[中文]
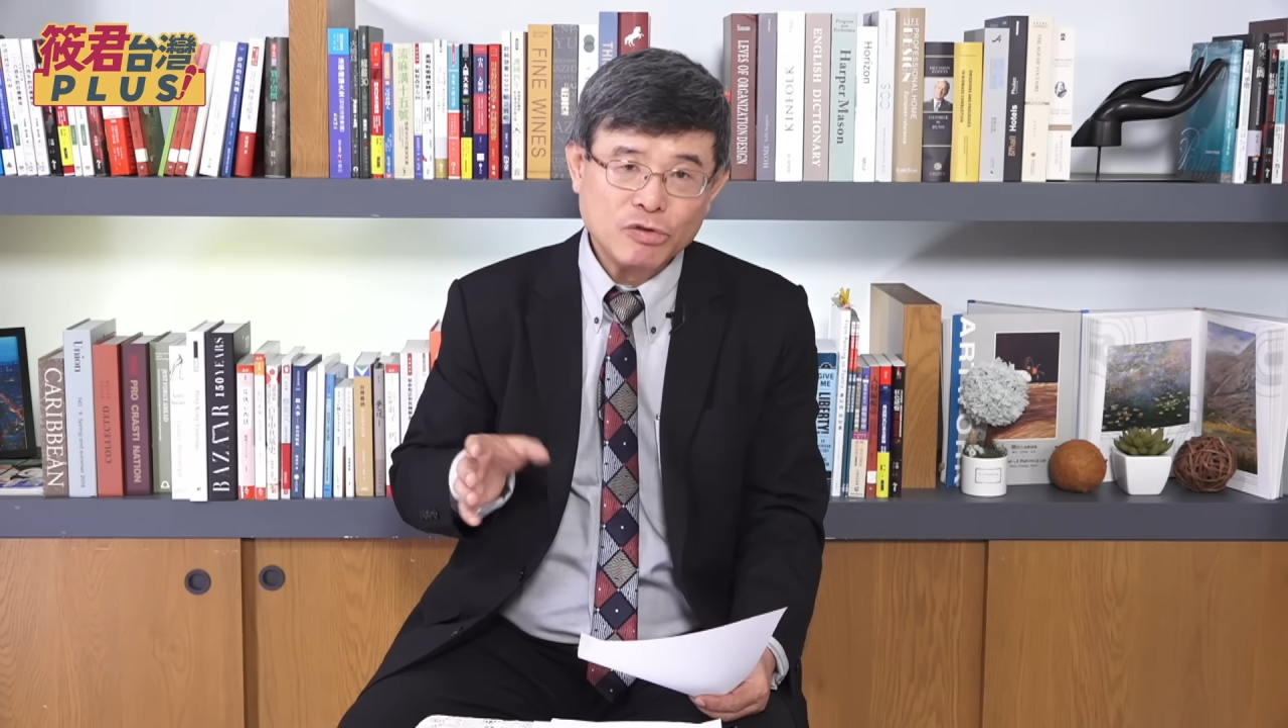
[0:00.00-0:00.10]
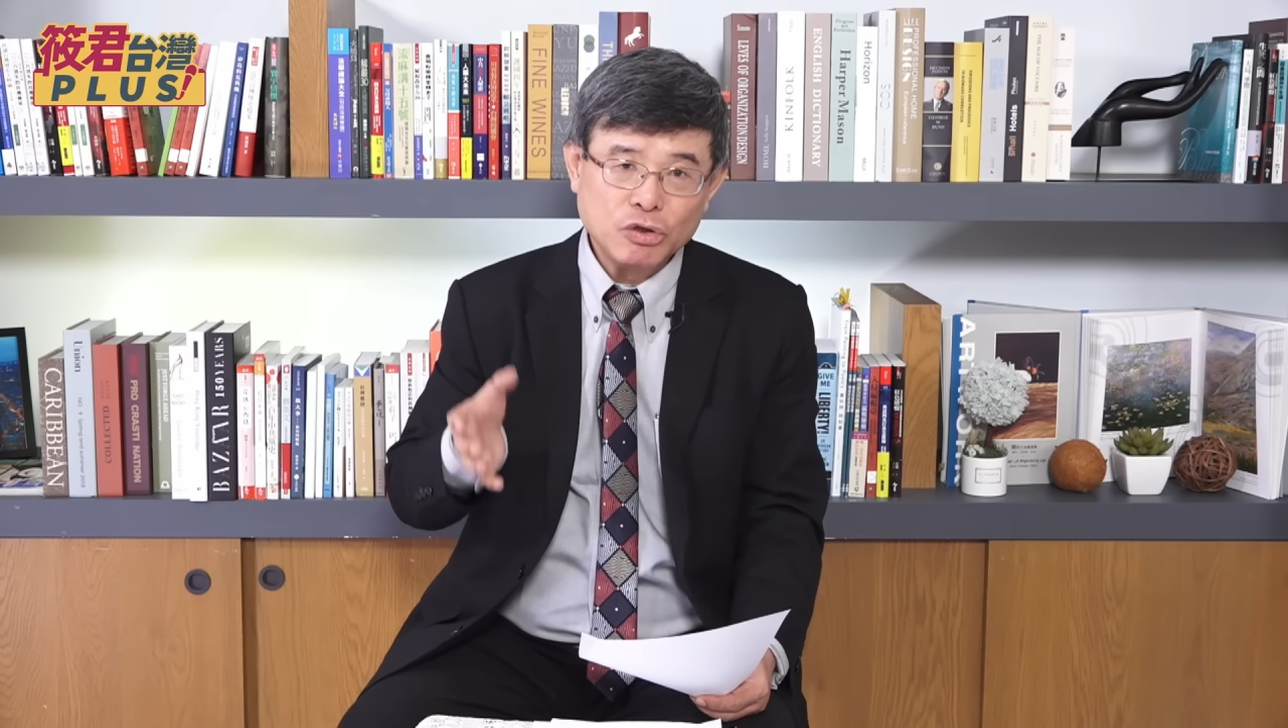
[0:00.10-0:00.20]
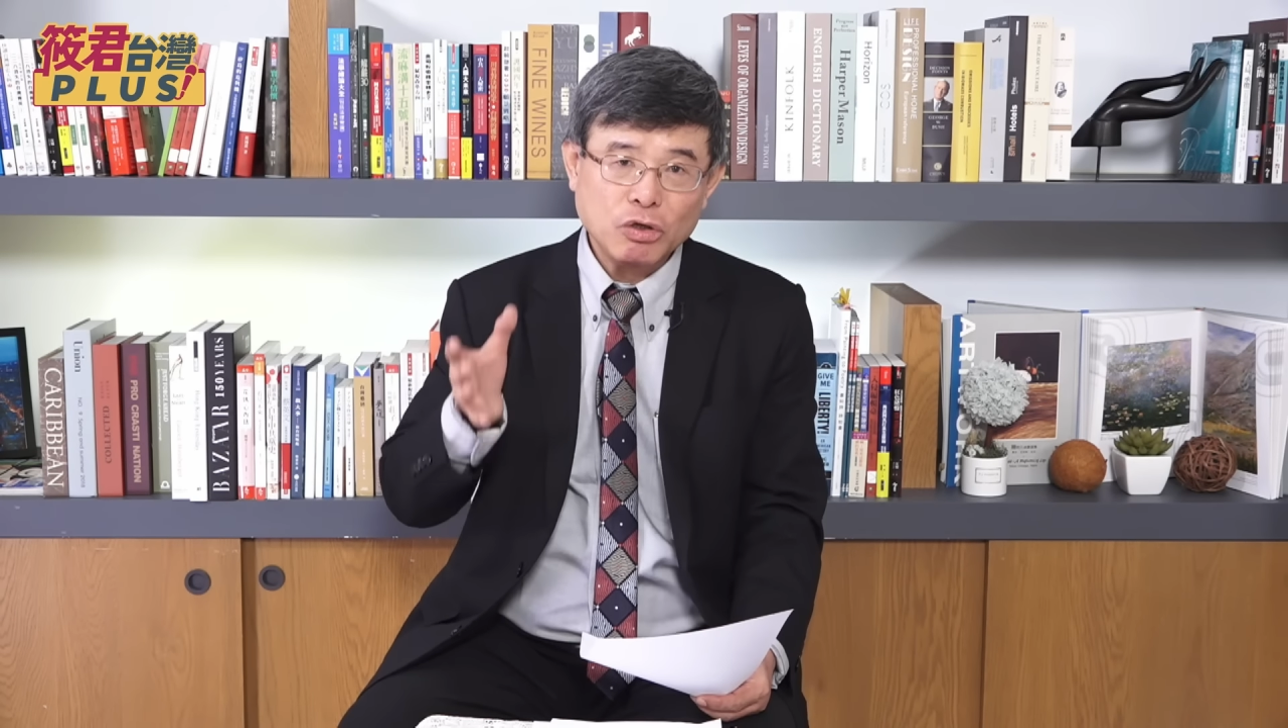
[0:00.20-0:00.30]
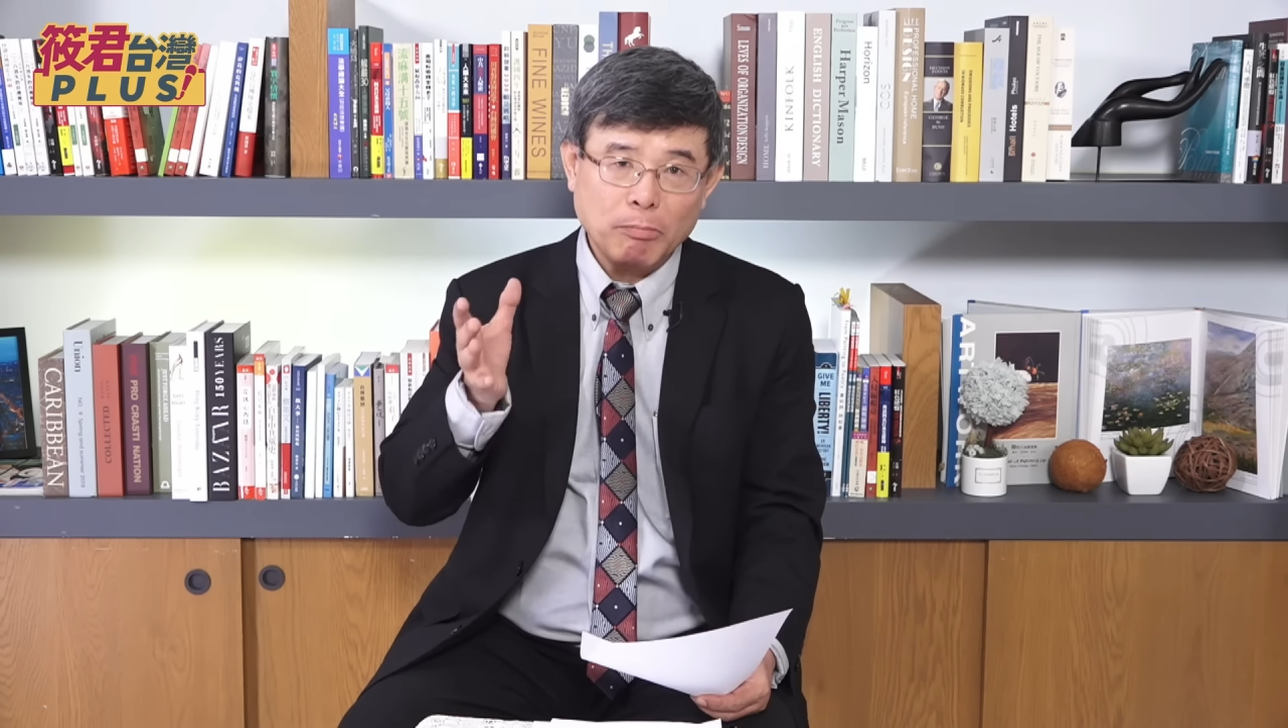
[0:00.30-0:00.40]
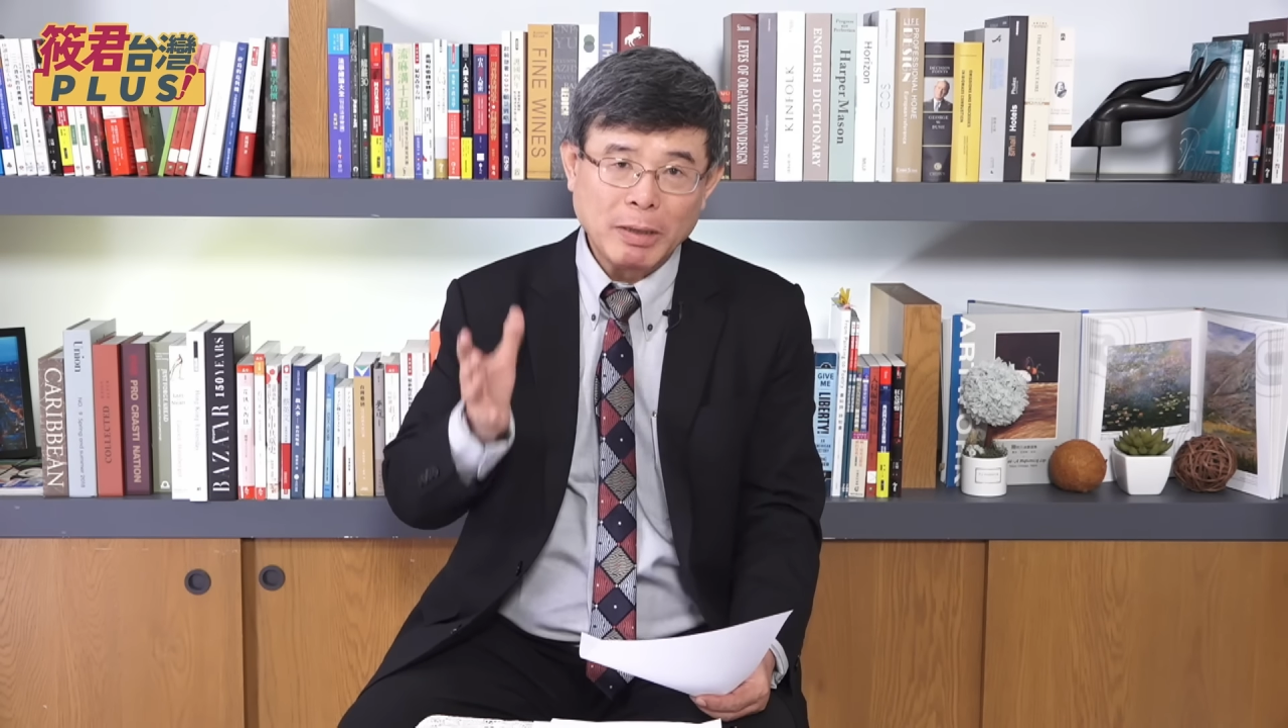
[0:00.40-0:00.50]

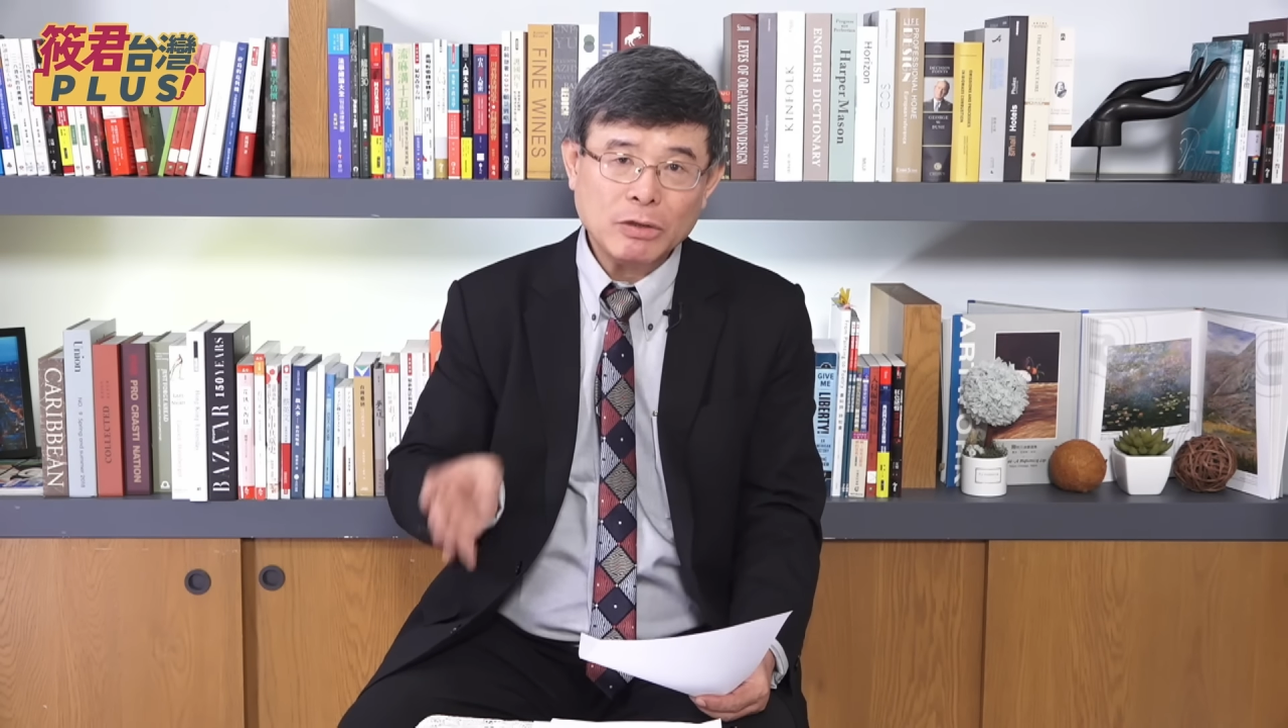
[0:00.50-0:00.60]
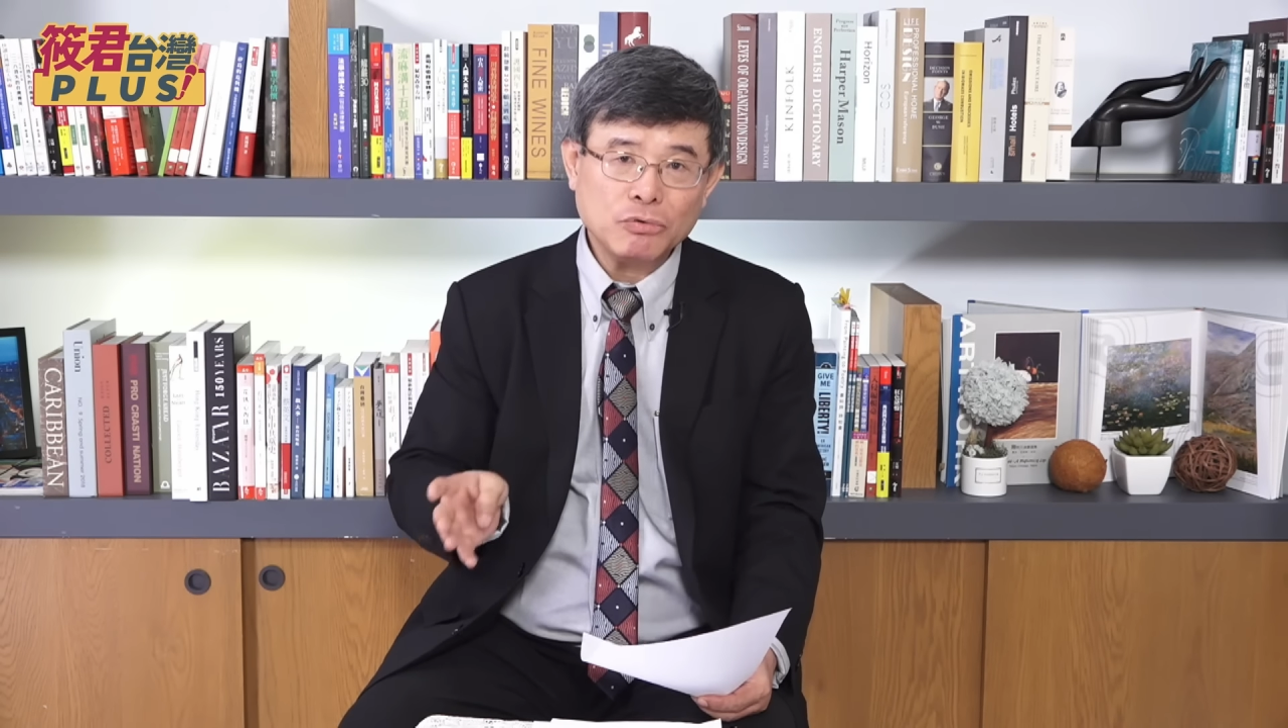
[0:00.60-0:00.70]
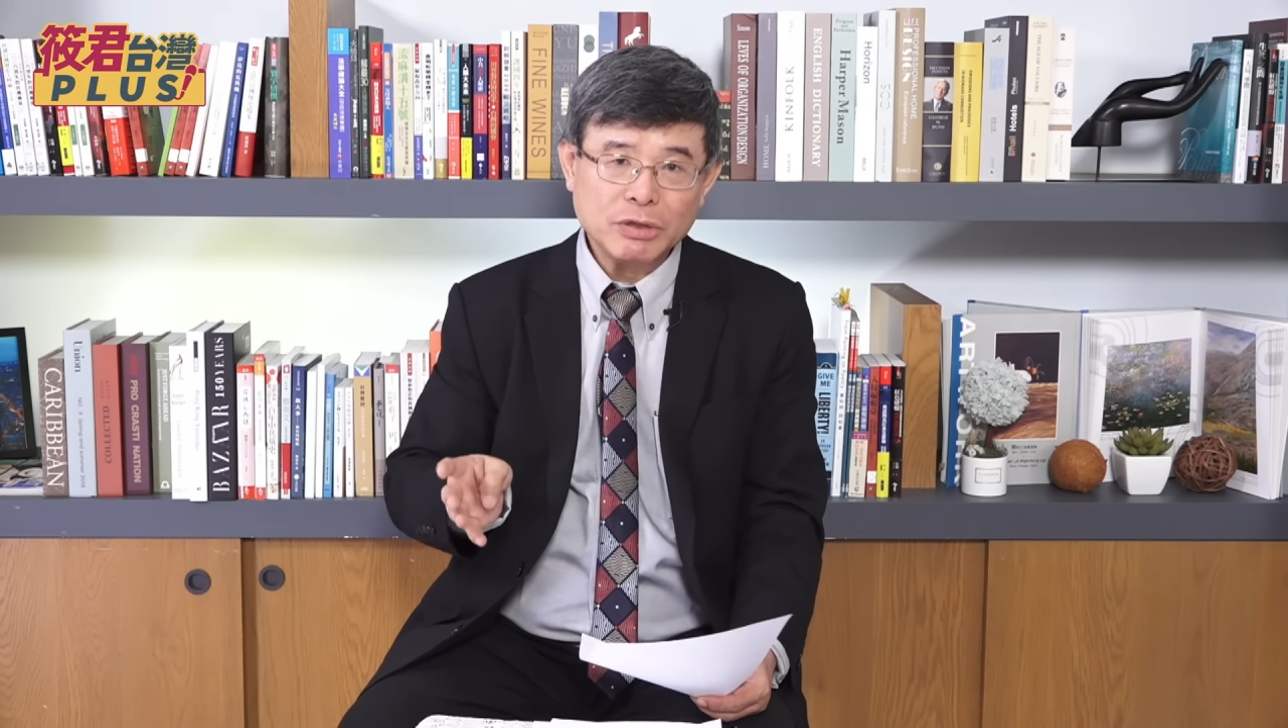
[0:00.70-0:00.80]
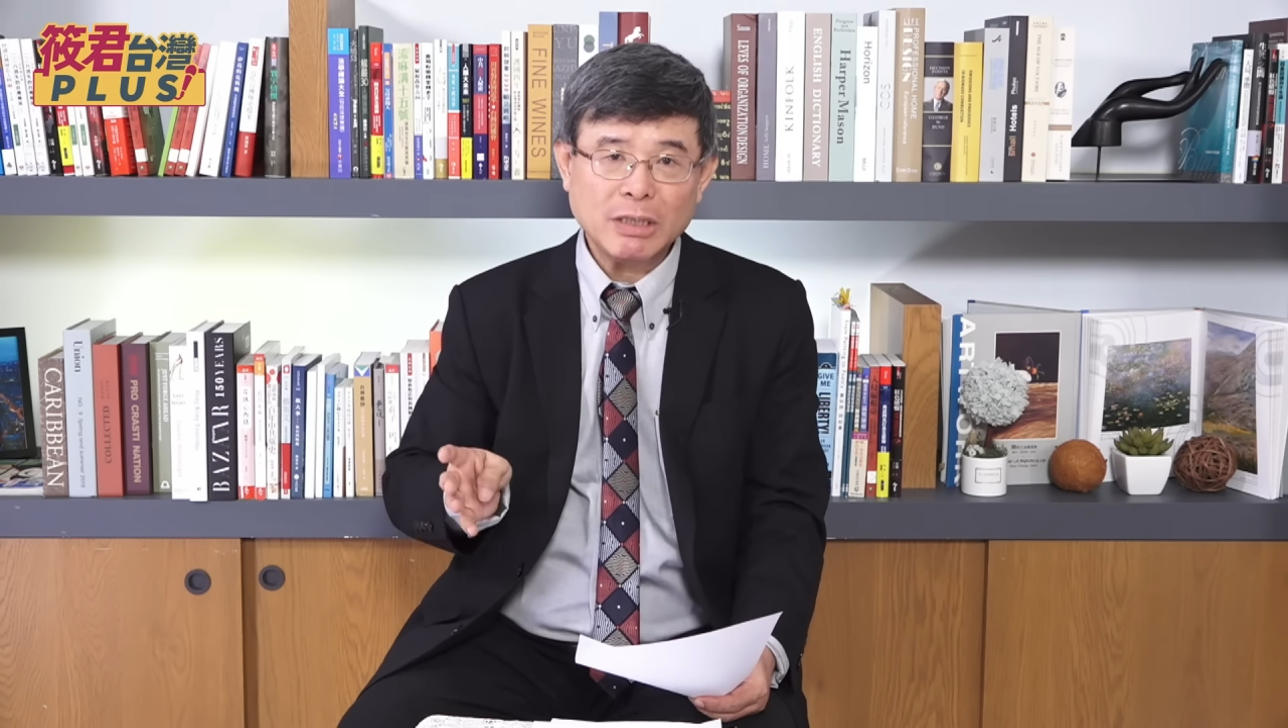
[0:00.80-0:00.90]
具有本土